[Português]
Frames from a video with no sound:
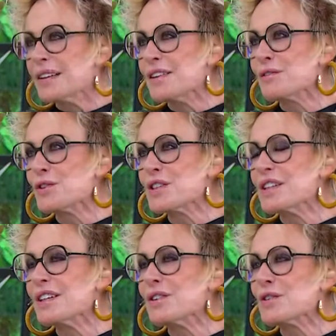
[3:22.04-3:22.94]
Que
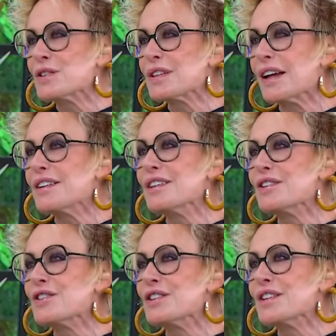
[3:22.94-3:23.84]
você gostaria
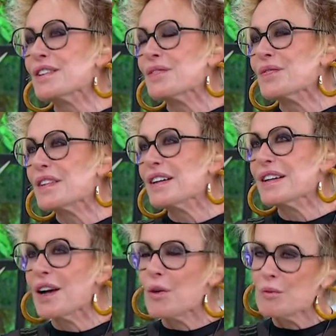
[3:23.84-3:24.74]
de
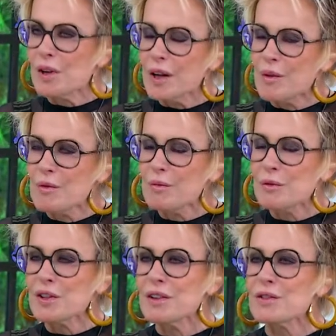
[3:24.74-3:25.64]
ganhar o prêmio
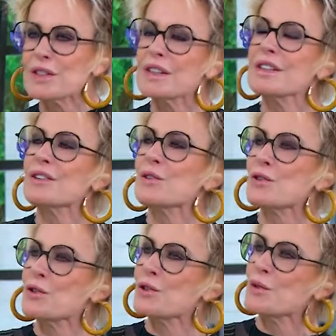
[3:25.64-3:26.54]
porque você iria
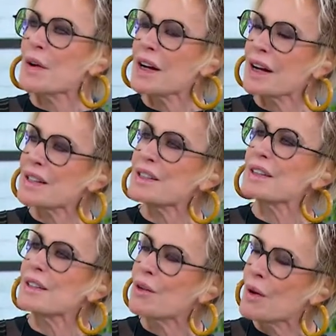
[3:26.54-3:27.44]
construir uma casa e
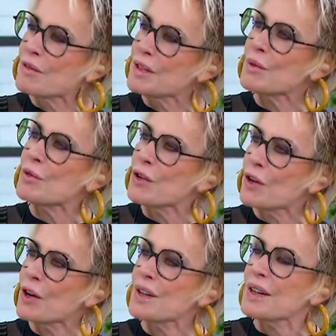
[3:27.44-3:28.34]
dar uma vida
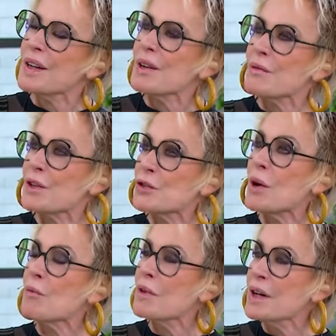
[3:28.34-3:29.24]
melhor para
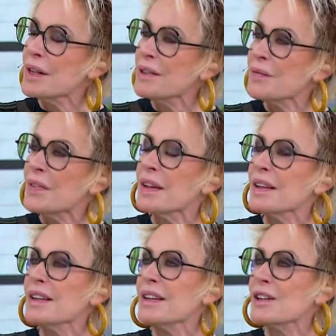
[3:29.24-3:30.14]
sua mãe
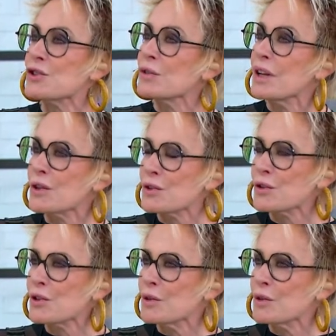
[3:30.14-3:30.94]
e ajudar os seus